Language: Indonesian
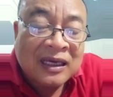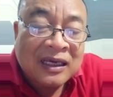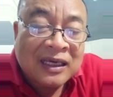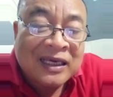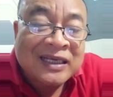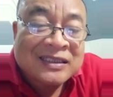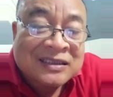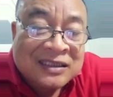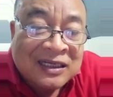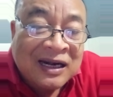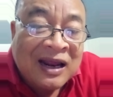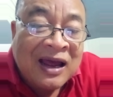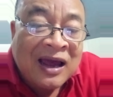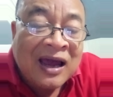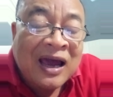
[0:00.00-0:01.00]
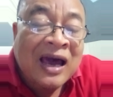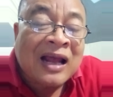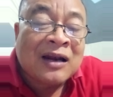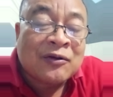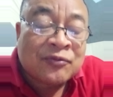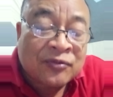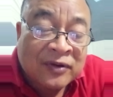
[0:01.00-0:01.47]
Esra
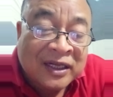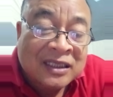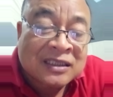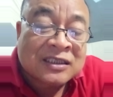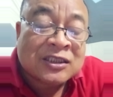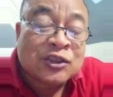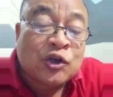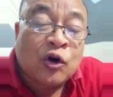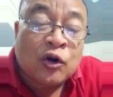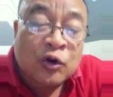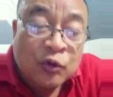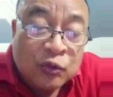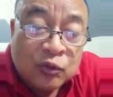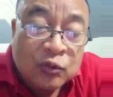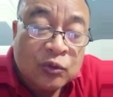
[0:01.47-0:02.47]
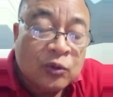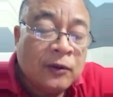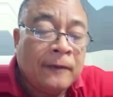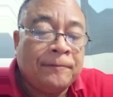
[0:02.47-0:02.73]
Alfred Soru,